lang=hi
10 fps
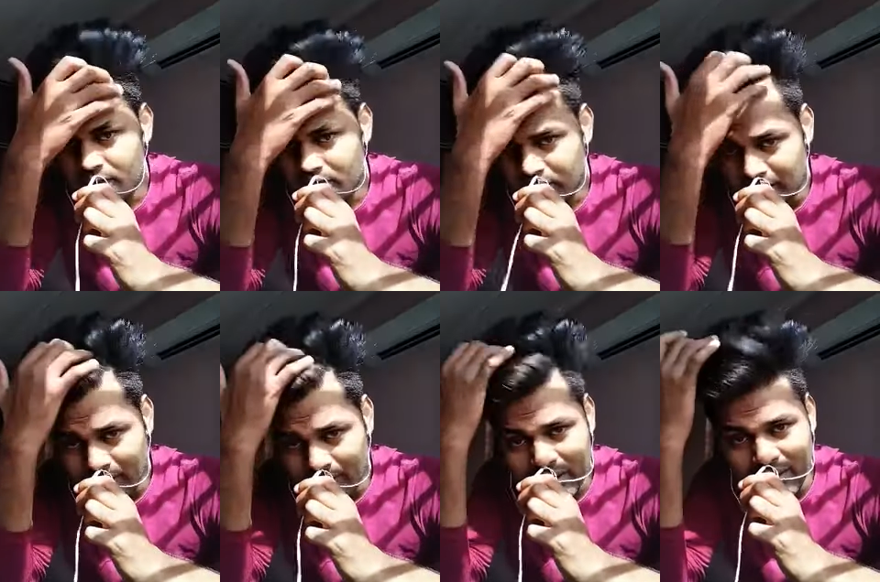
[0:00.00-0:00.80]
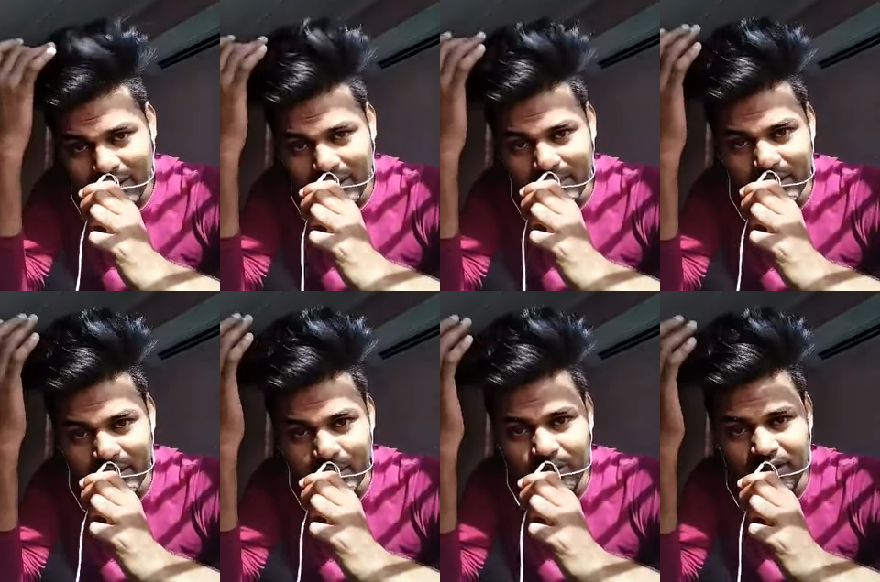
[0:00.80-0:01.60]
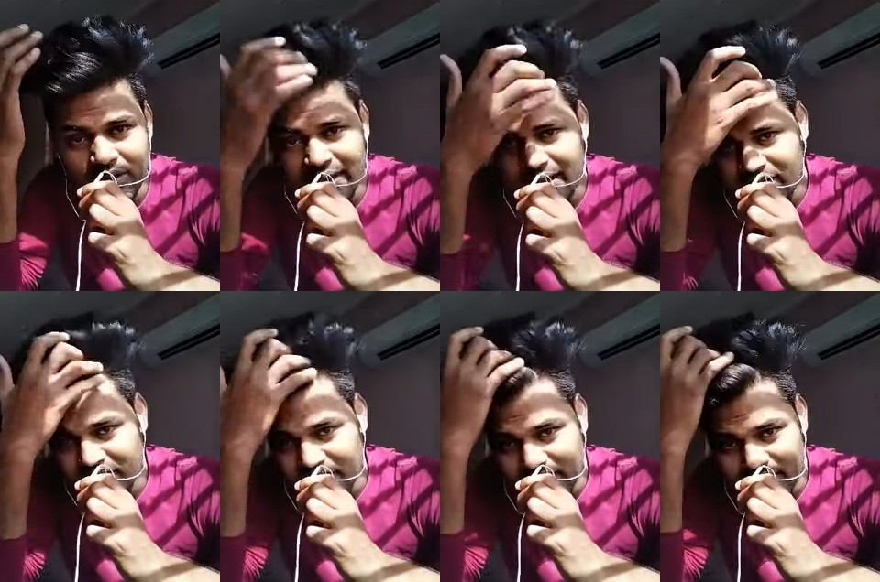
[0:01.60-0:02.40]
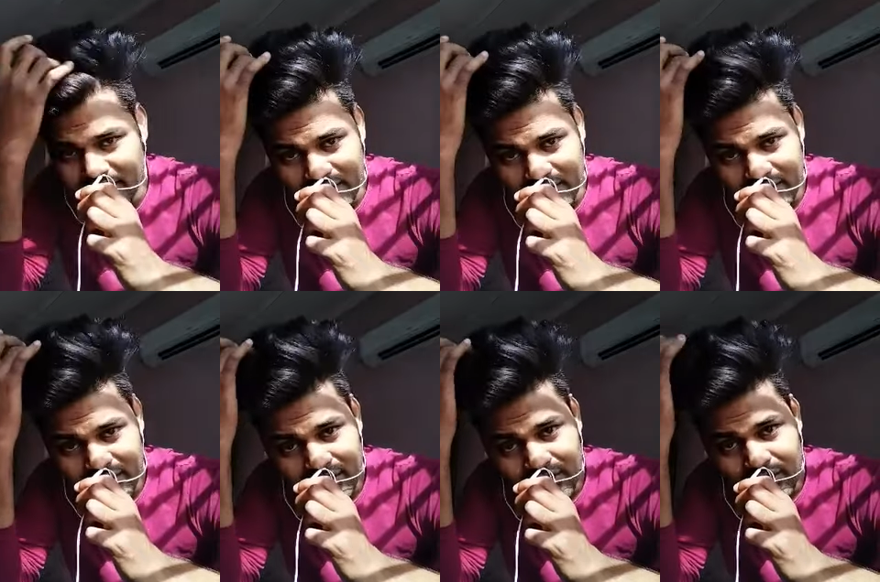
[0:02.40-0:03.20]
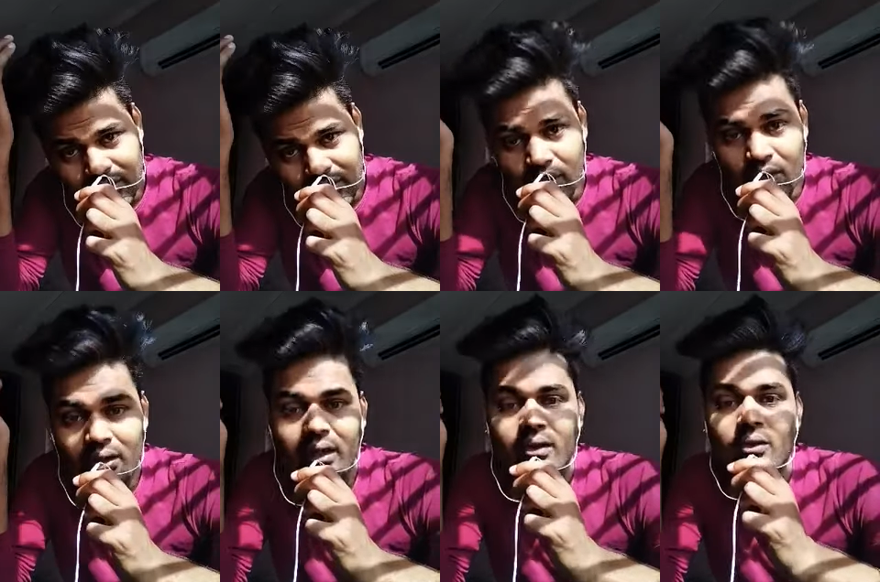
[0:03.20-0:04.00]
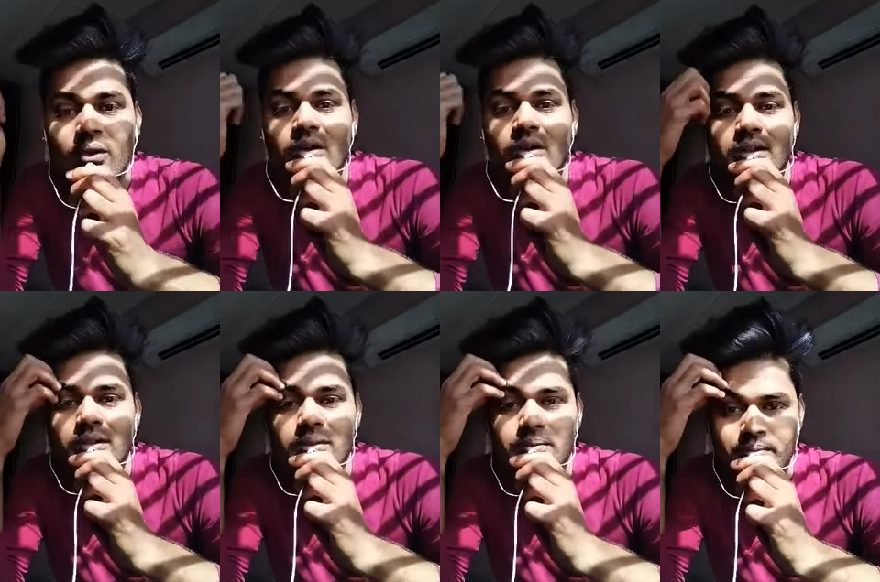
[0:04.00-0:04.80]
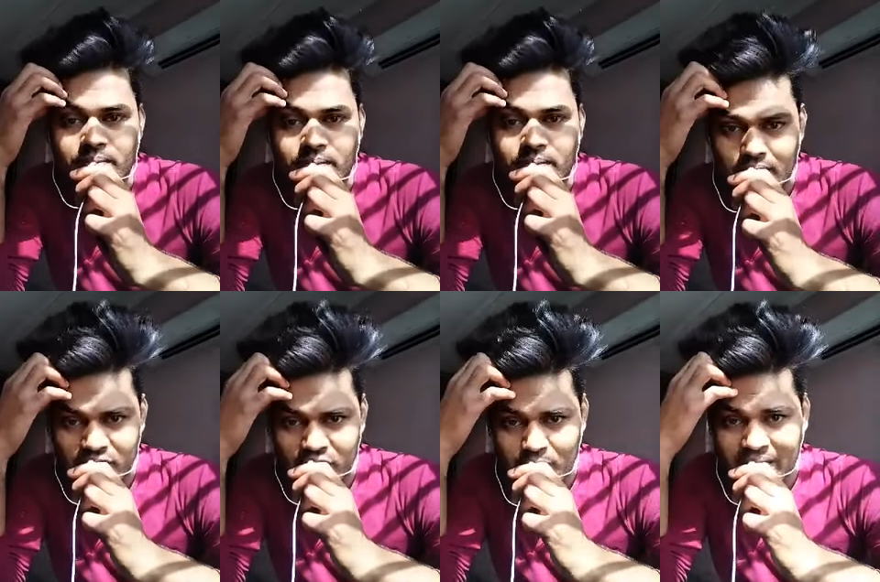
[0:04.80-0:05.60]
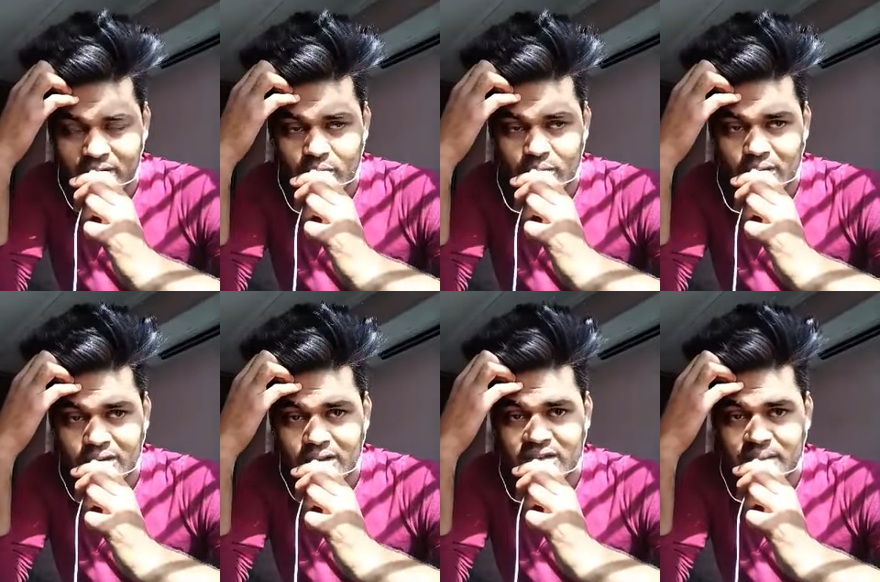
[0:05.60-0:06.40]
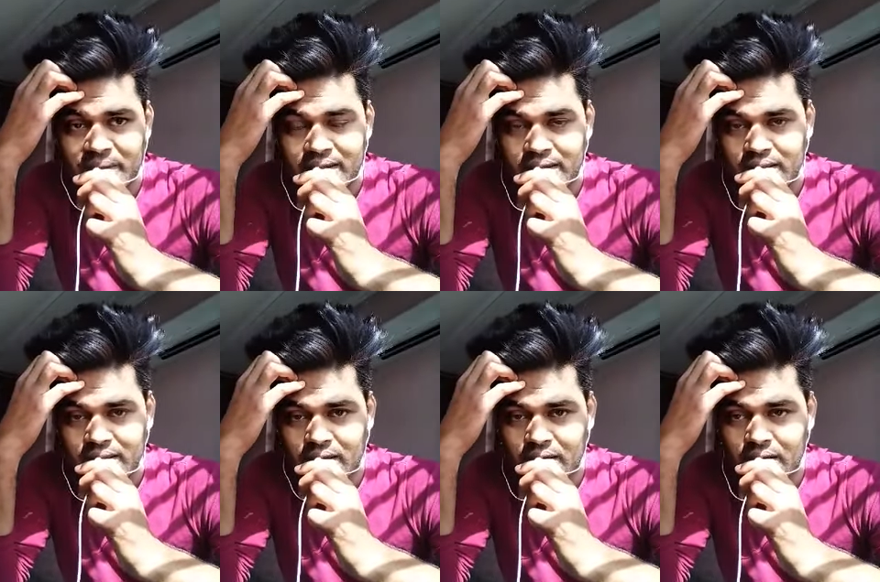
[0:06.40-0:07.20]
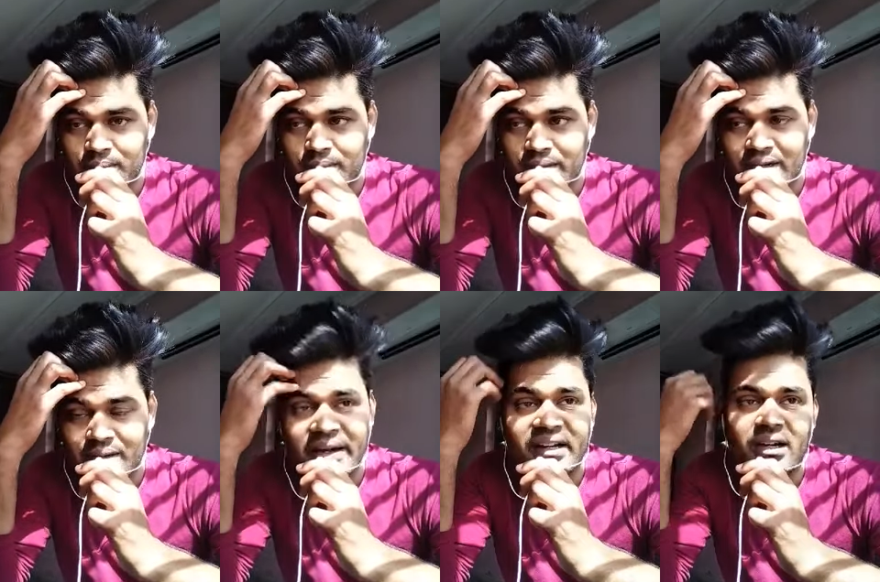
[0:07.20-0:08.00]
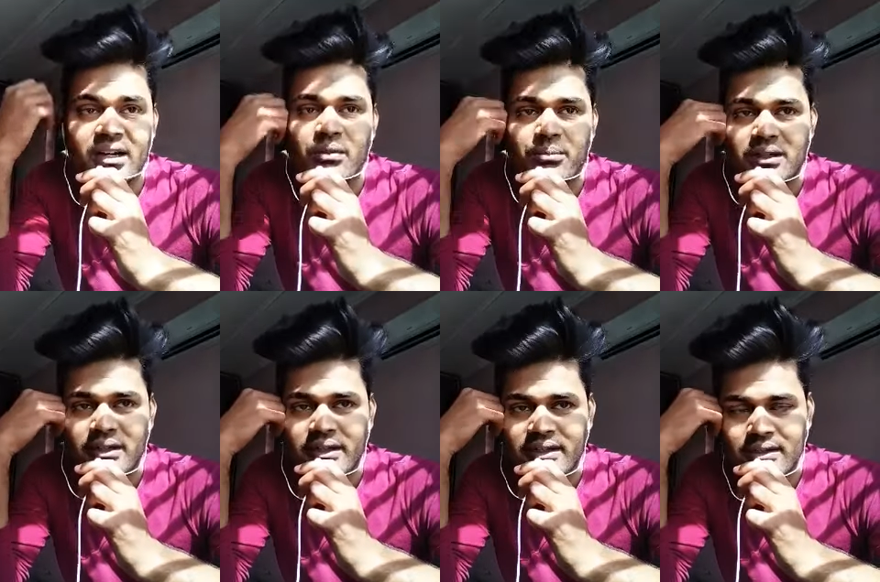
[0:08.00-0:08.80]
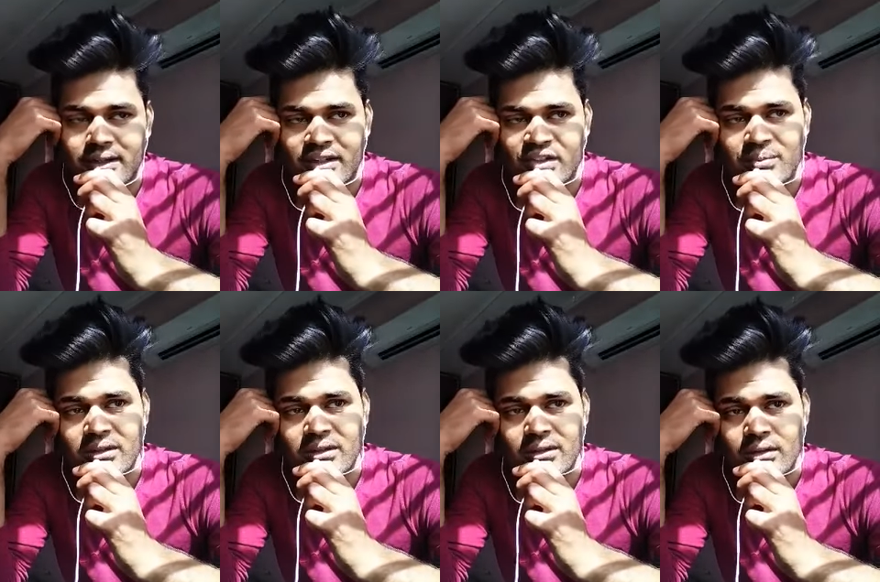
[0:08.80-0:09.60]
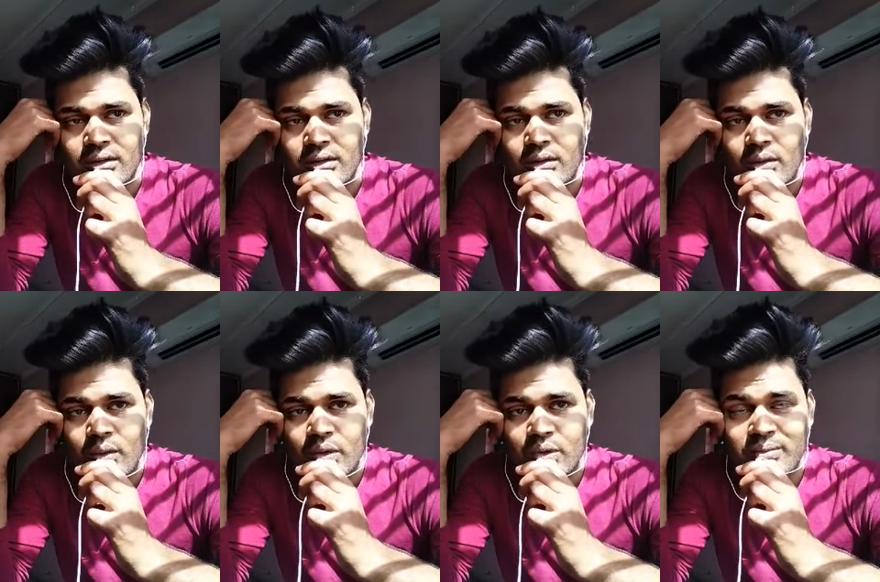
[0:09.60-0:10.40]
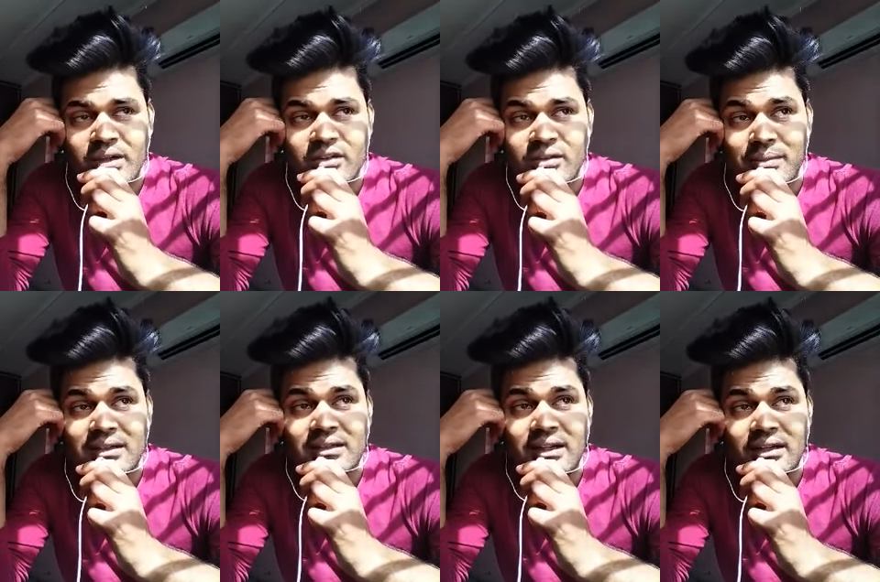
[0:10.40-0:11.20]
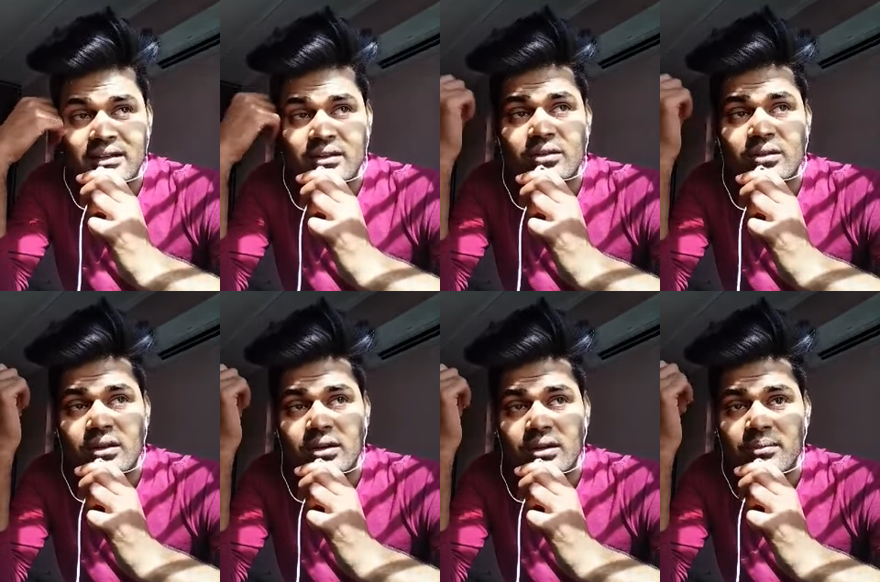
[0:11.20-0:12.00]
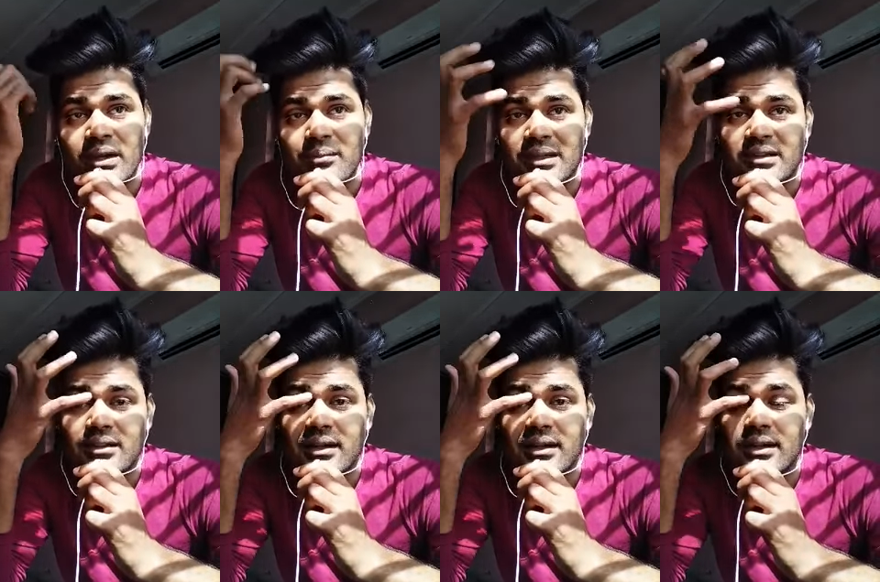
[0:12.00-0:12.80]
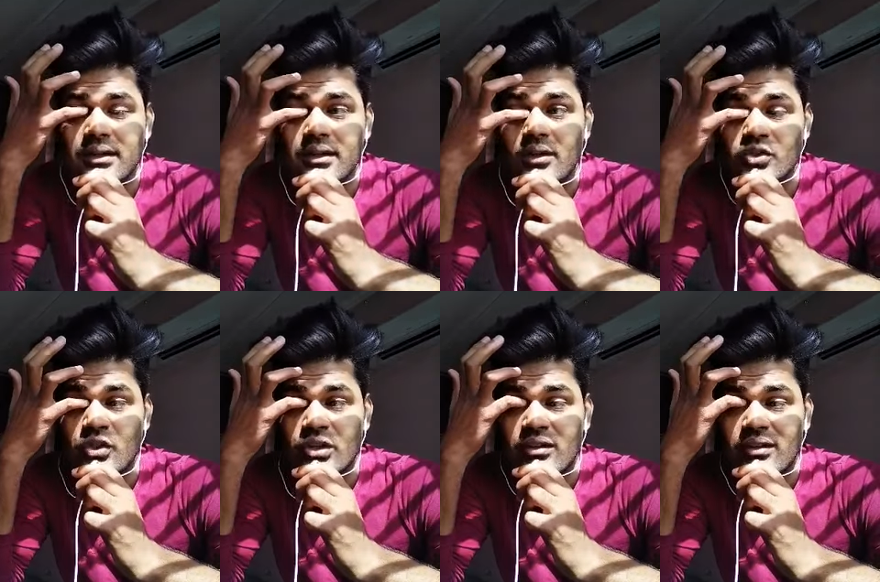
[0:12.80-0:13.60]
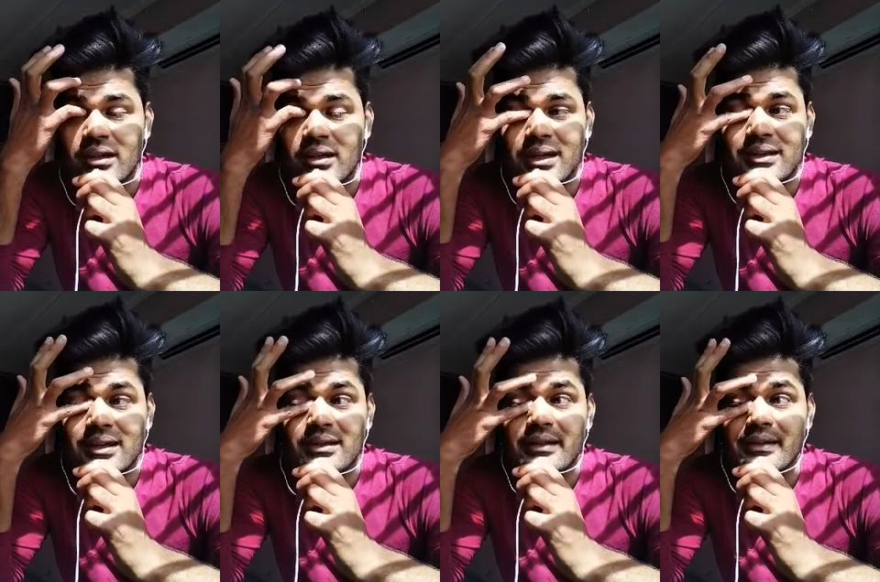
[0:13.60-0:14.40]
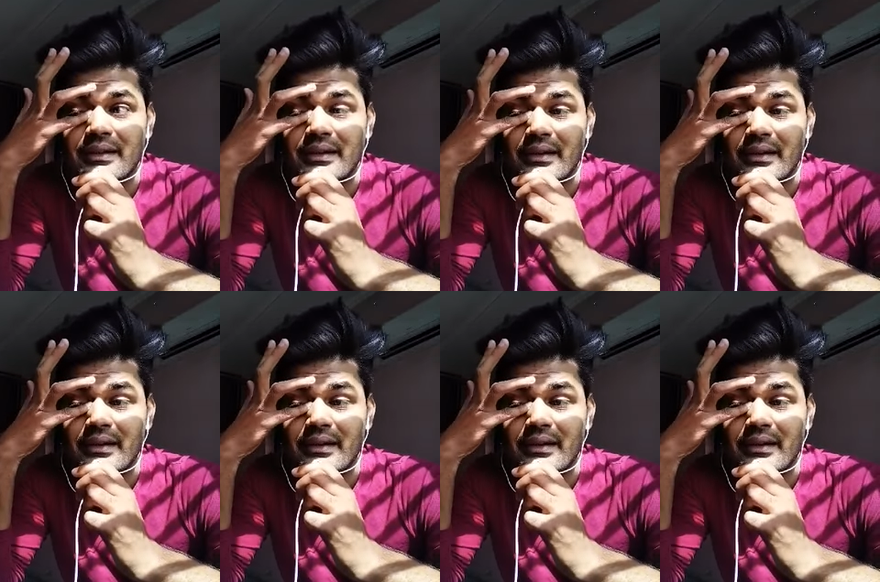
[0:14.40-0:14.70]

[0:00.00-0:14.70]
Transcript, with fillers: सामने वाले पे ये बहुत गहरा असर डालेगा और एक और चीज़ इस उपाय को करने से पहले मेरा पेटीएम नंबर दे रखा है इसमें उसमें इस माता माँ भद्रकाली की और चौड़े वाली माता के लिए